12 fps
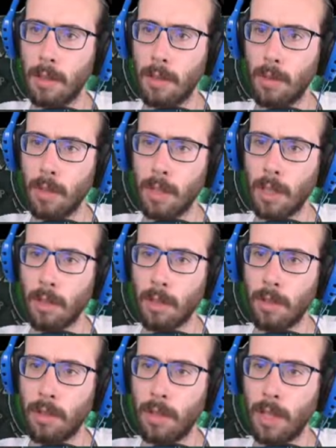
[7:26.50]
l'unica cosa
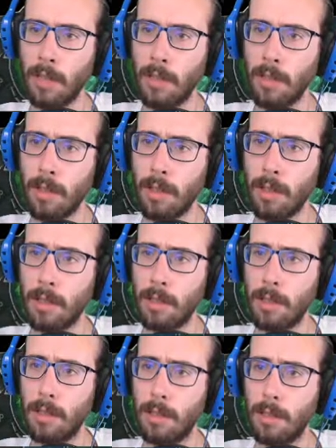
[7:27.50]
che ci resta
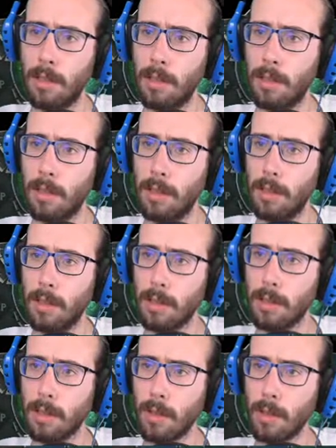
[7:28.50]

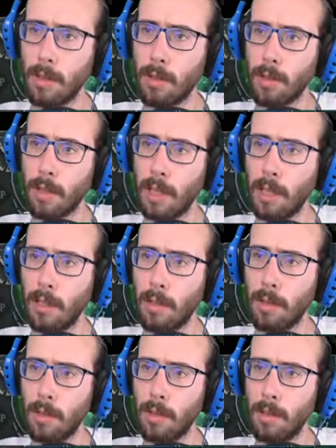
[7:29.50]
c'è
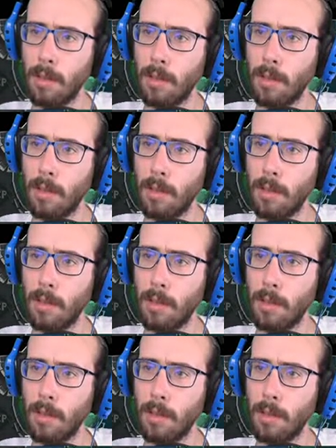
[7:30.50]
qualcos'altro?